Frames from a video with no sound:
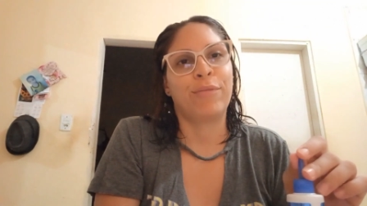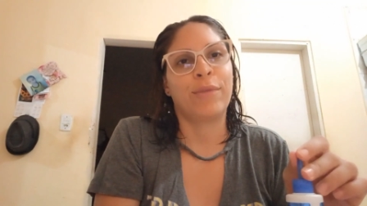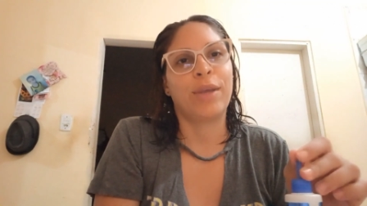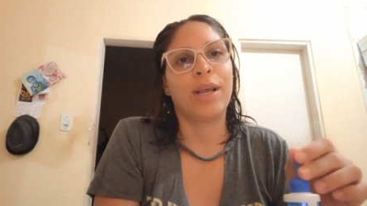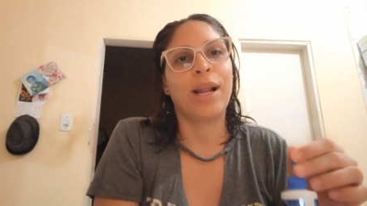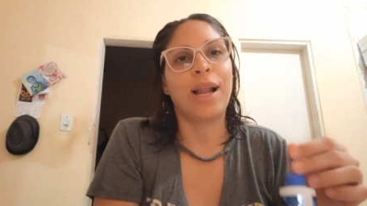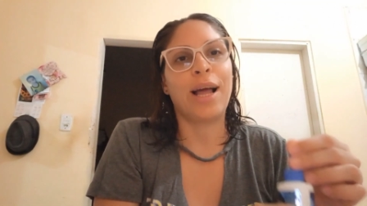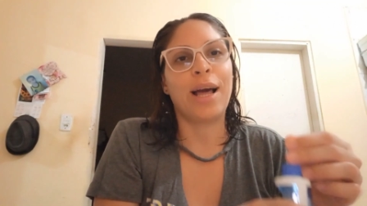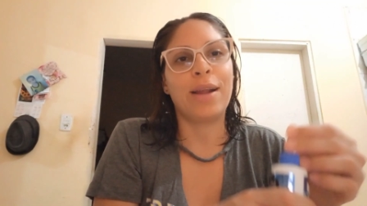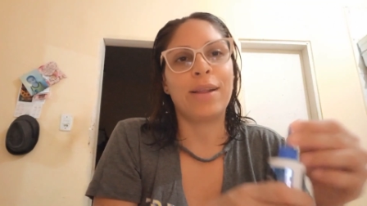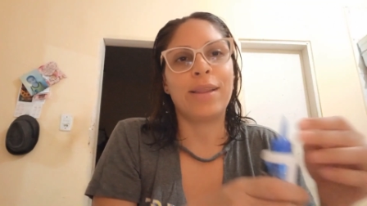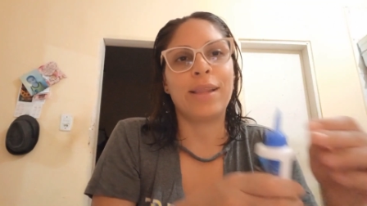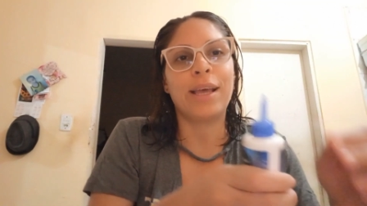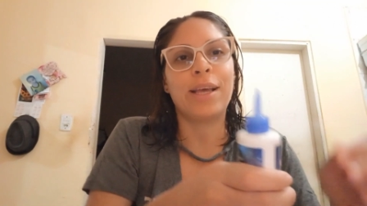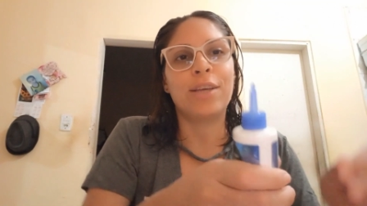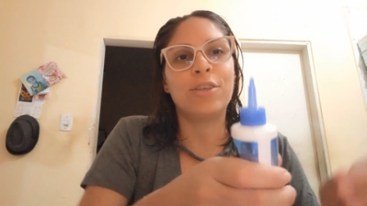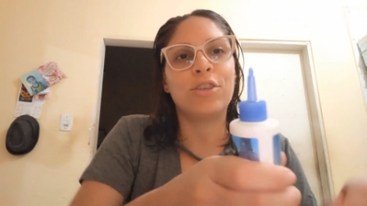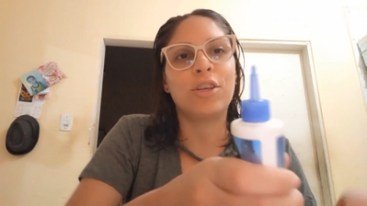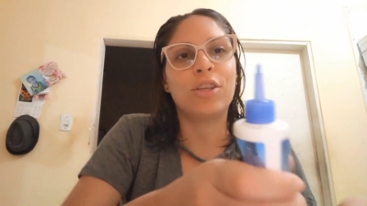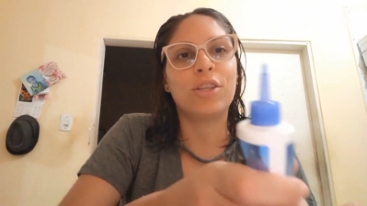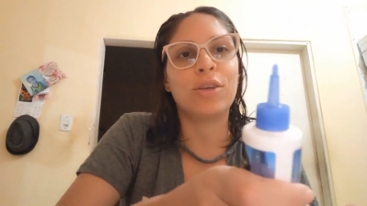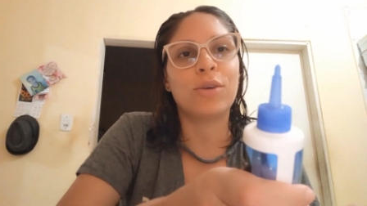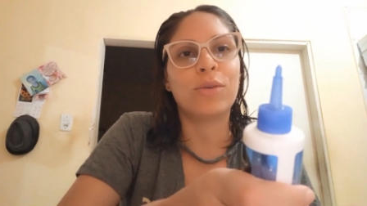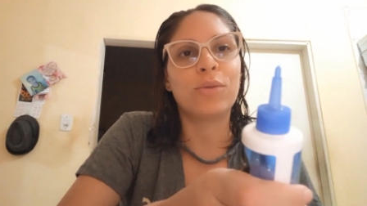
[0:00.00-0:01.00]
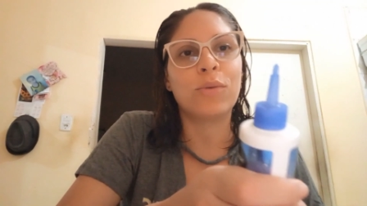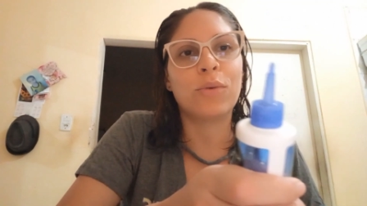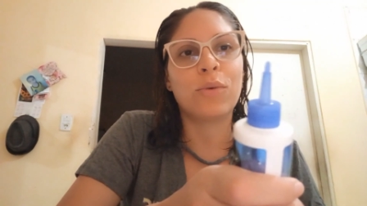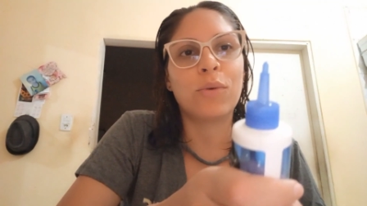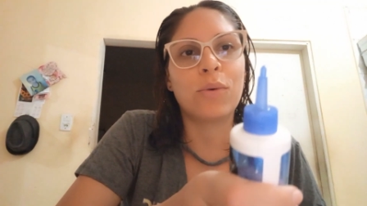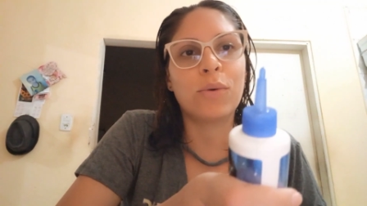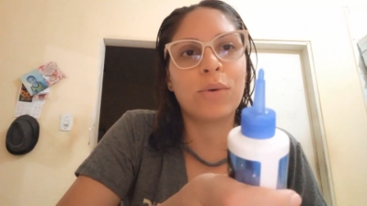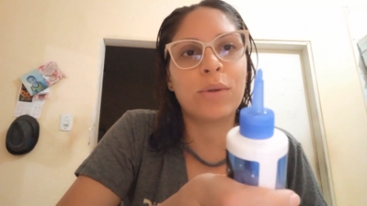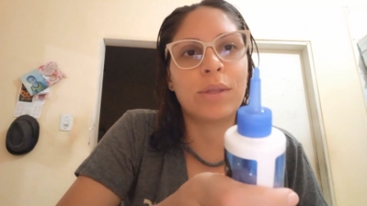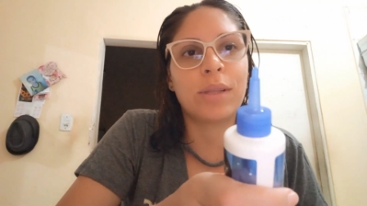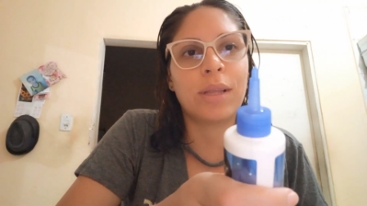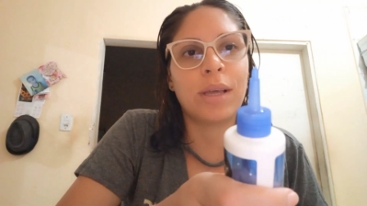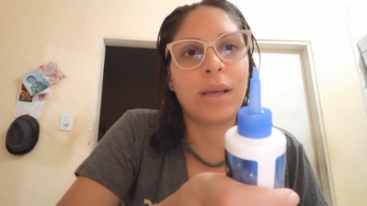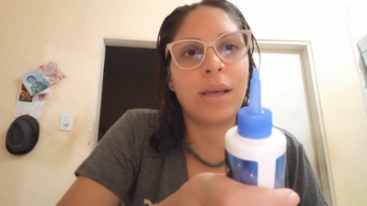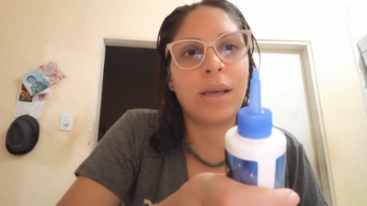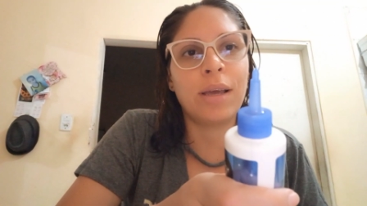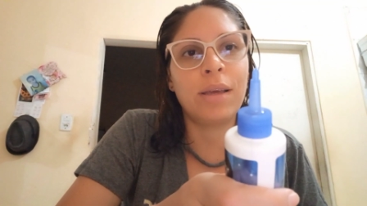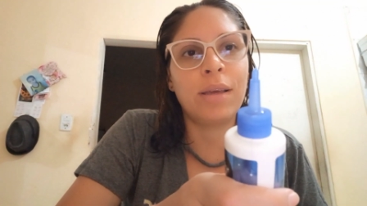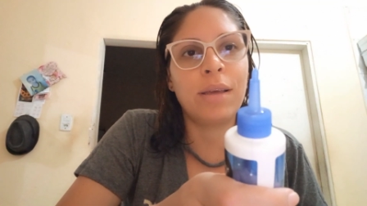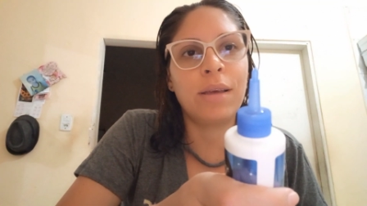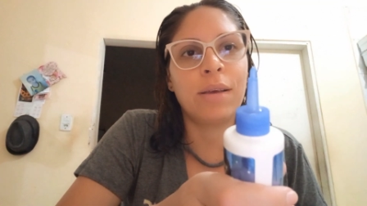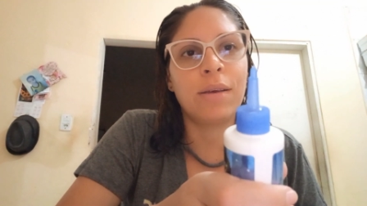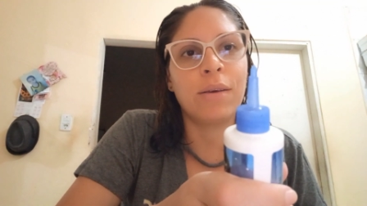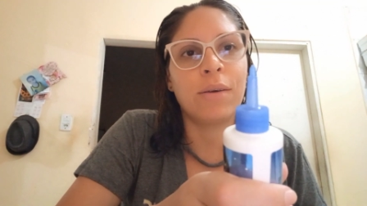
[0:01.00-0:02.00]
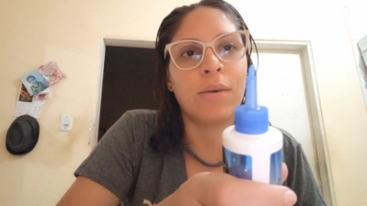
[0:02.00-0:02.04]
Claro, né, gente, que eu não cortei.